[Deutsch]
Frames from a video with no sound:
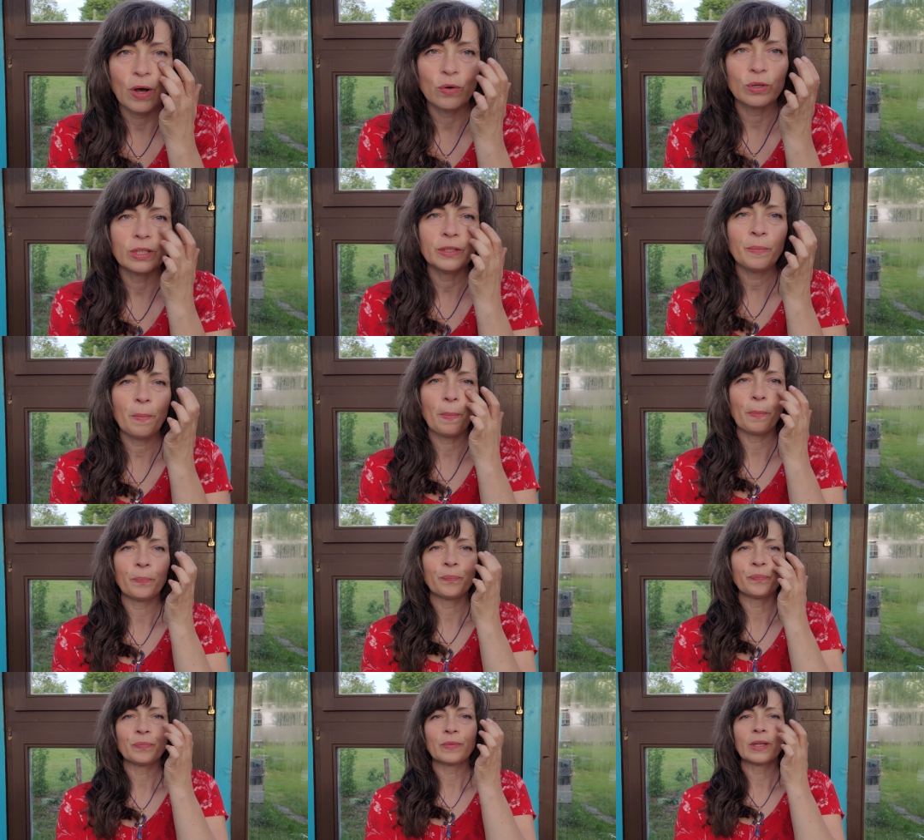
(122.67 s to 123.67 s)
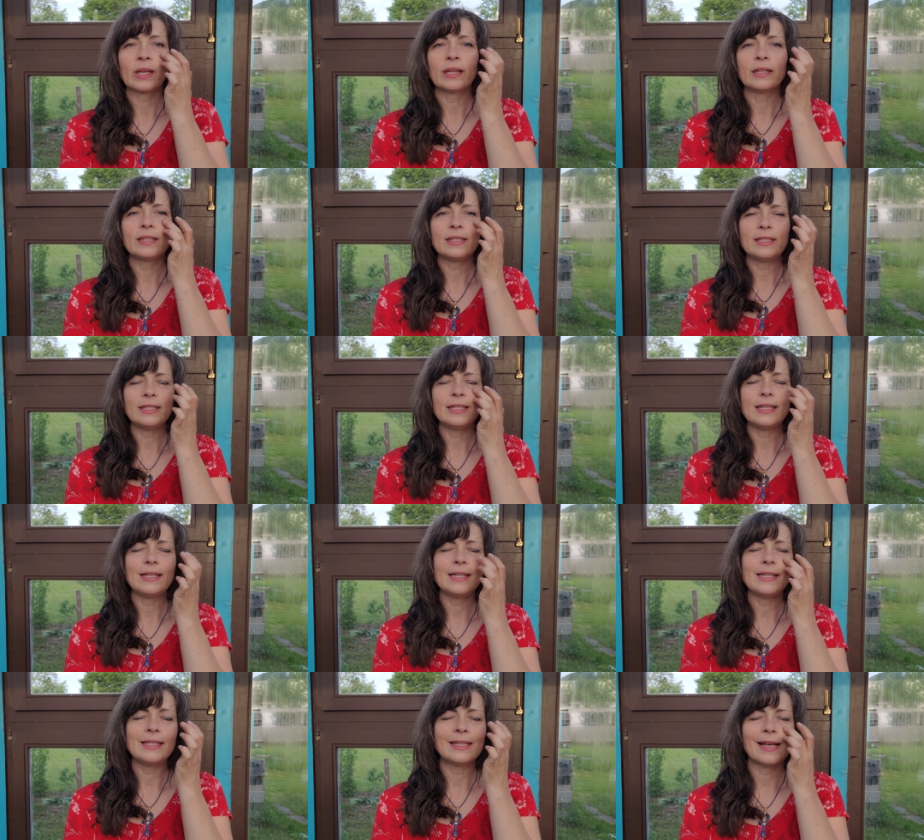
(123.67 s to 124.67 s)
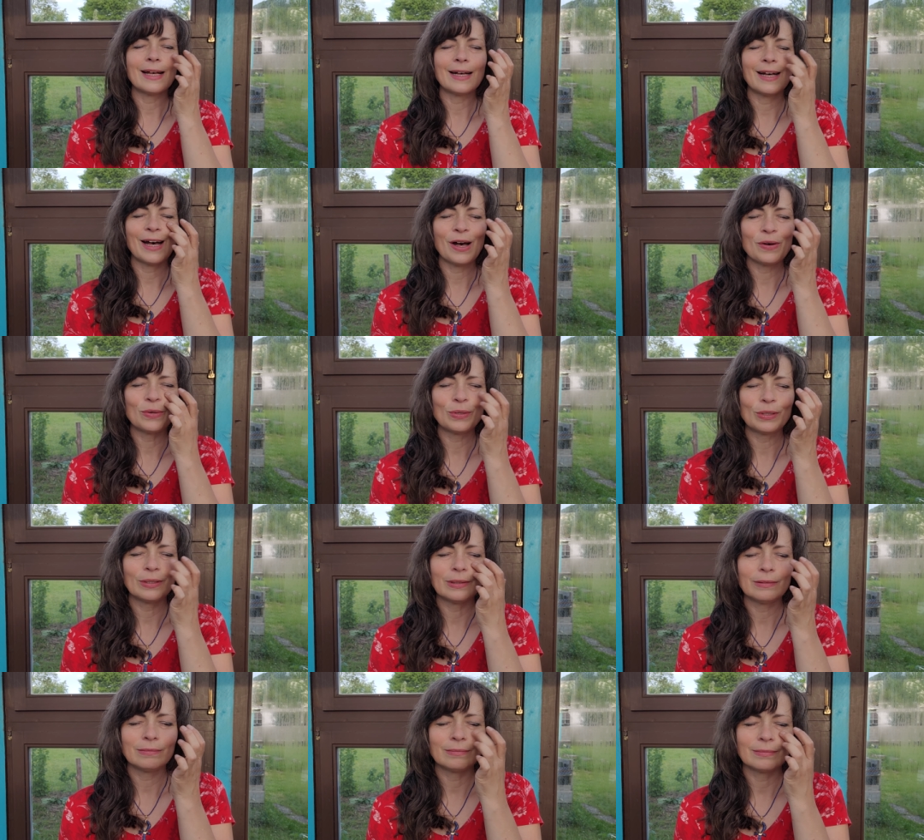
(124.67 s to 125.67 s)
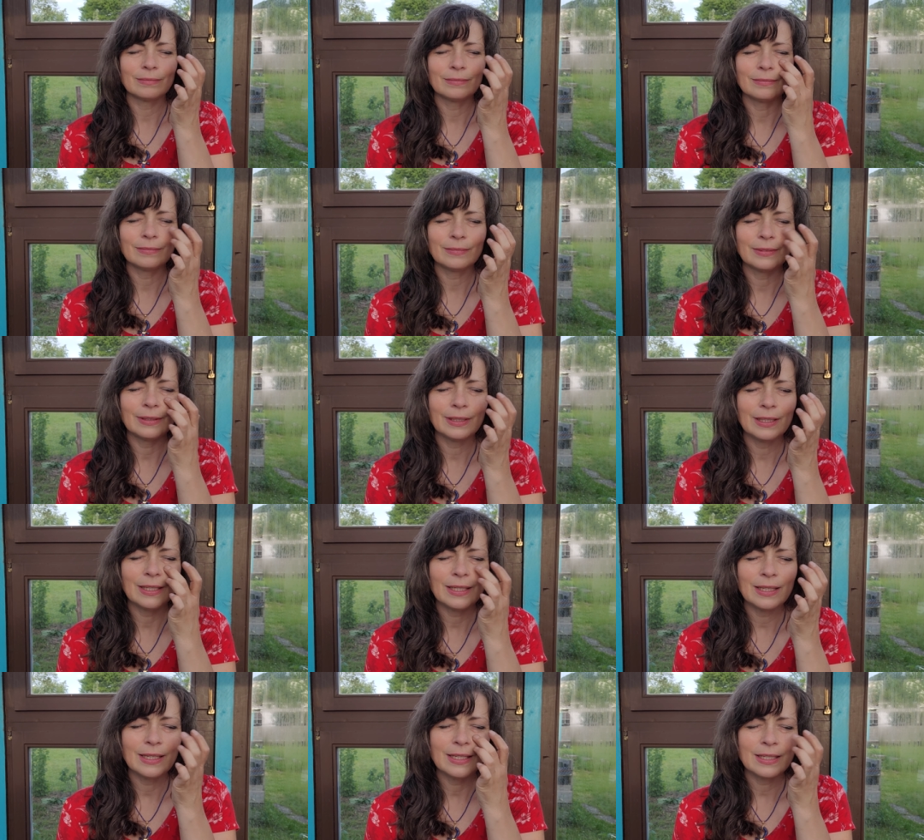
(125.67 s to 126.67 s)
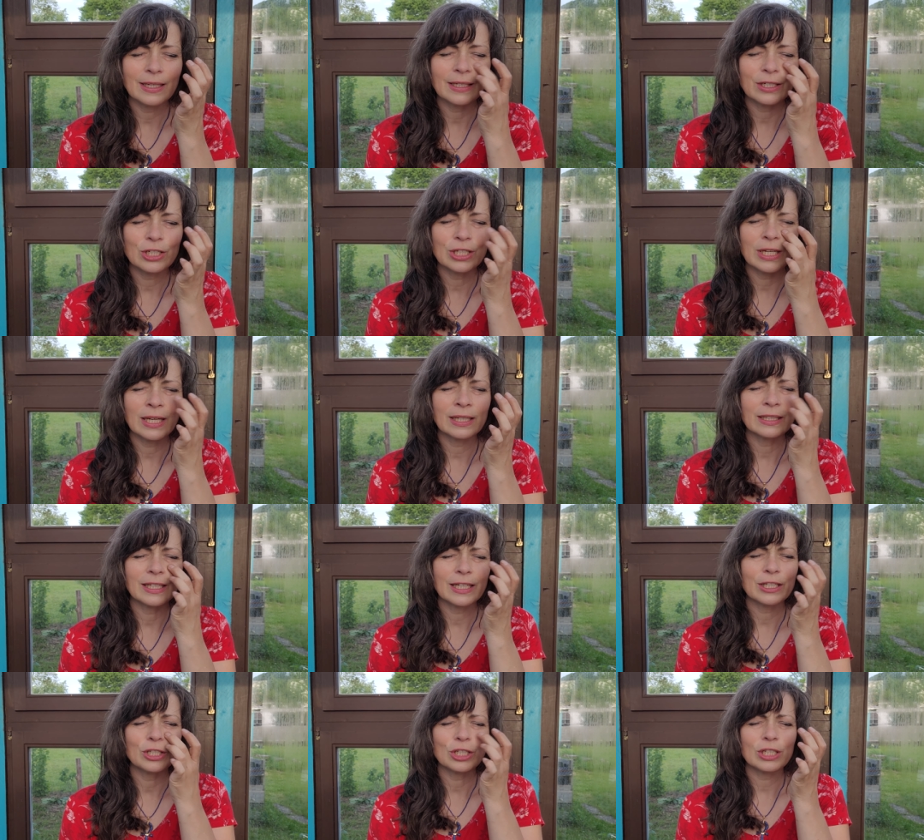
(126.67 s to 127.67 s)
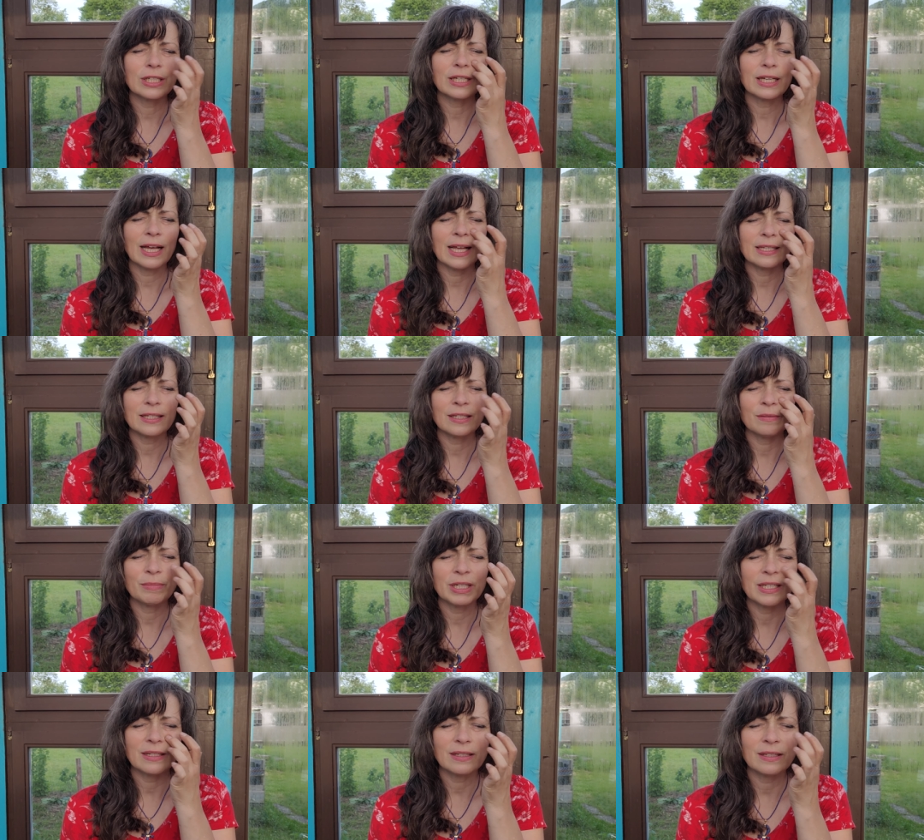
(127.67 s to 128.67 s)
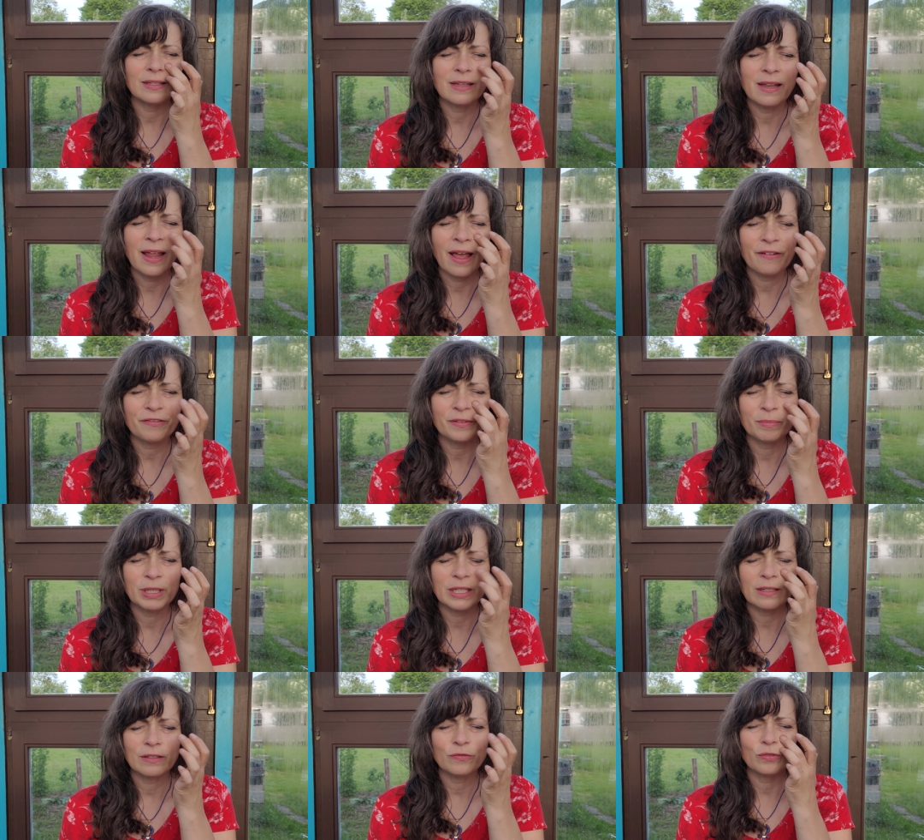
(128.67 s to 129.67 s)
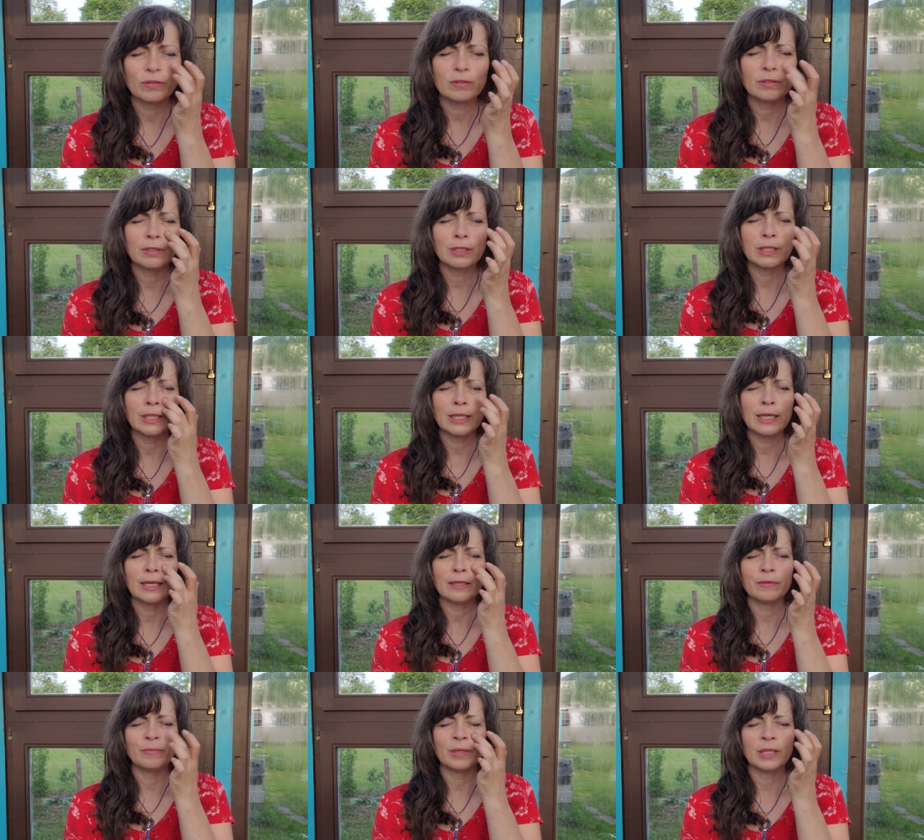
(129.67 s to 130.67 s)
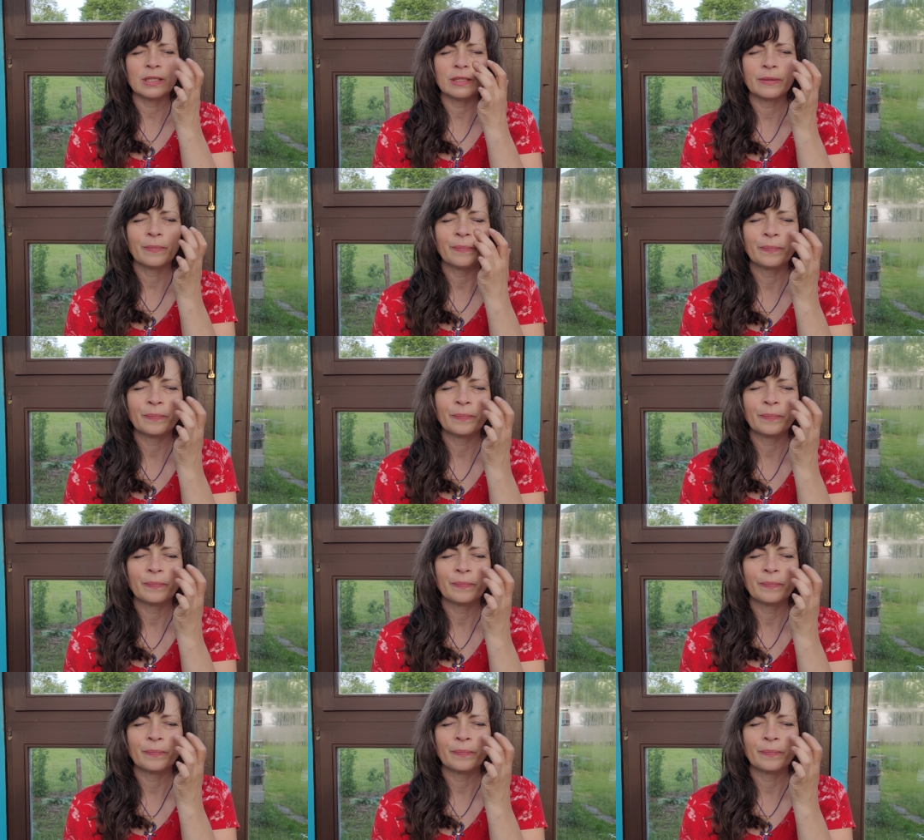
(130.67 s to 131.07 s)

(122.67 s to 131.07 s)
Auge. Dieser Rauch, dieser Gestank, das stresst mich, das nervt mich, das frustriert mich.